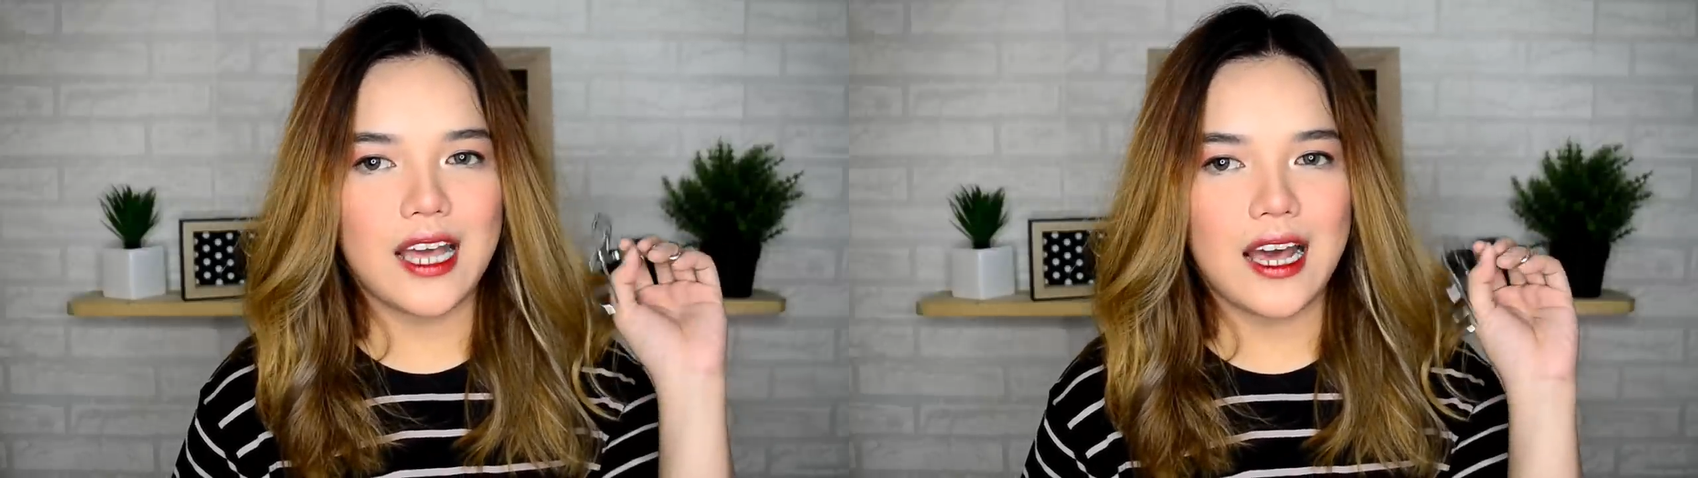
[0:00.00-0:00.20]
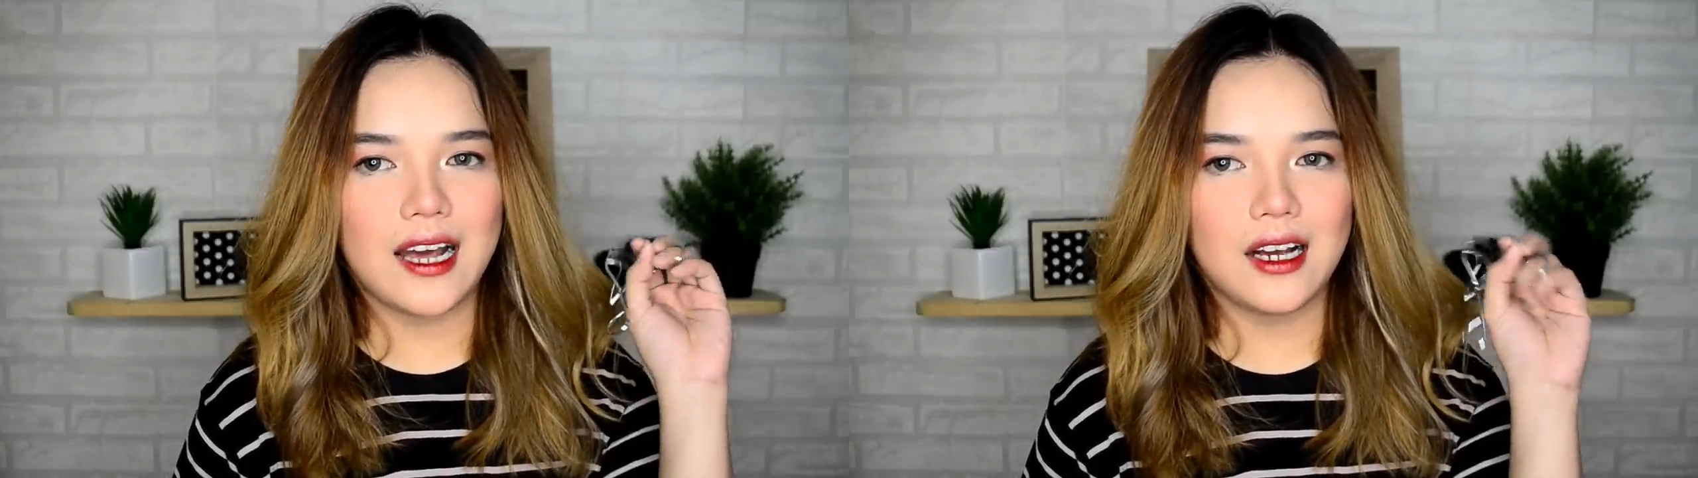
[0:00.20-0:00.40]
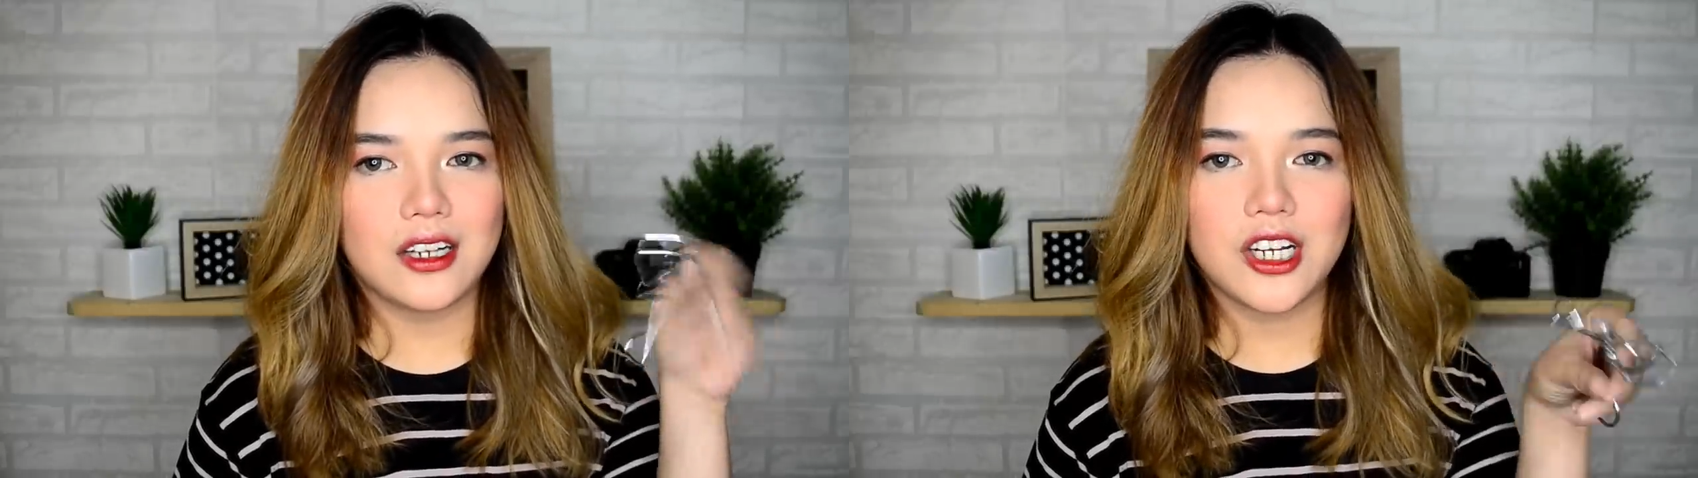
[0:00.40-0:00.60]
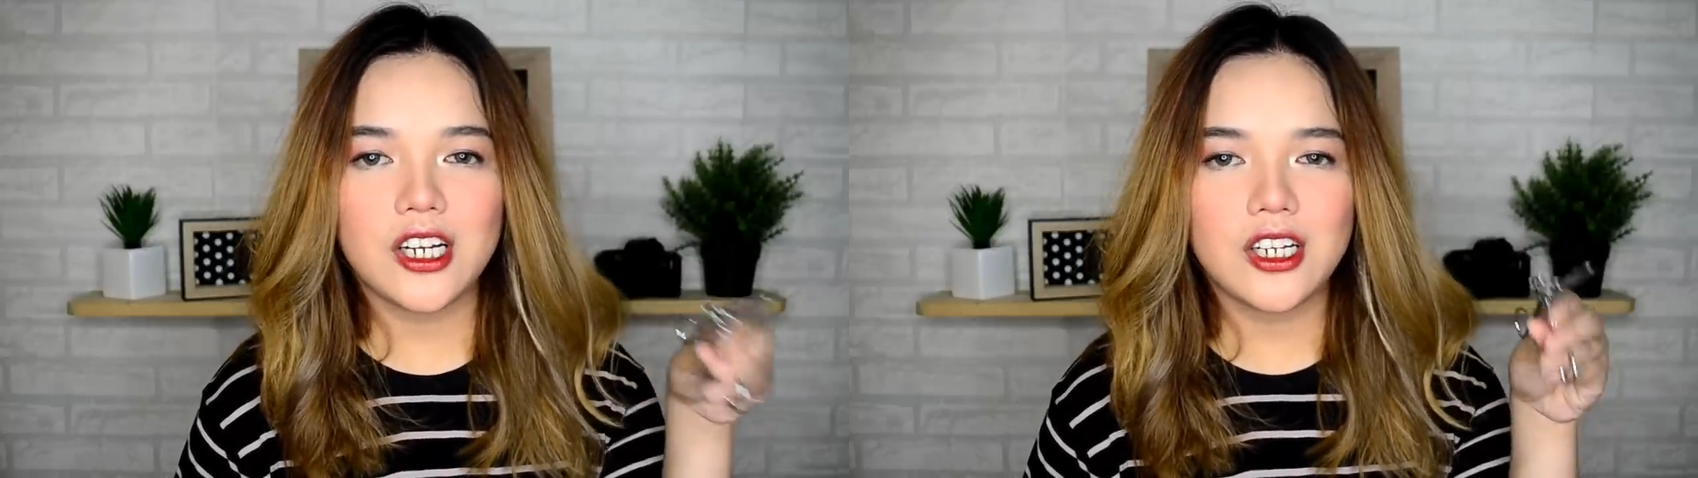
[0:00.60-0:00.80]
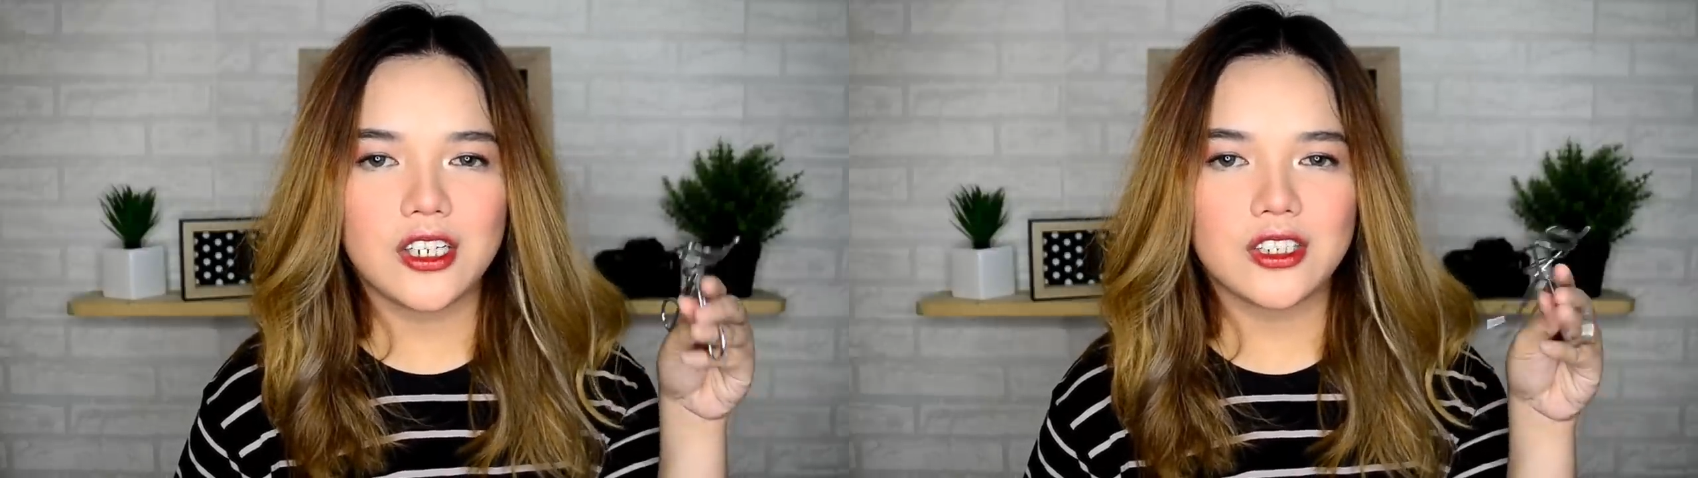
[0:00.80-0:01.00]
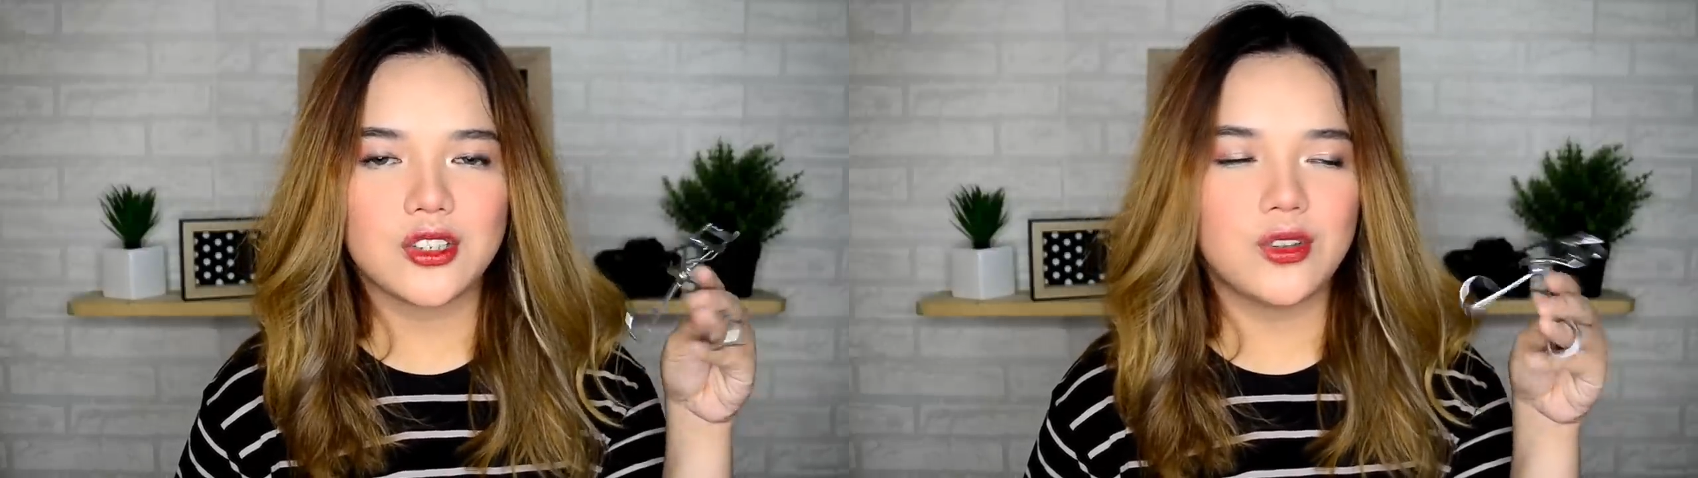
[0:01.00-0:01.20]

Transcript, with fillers: ng curler.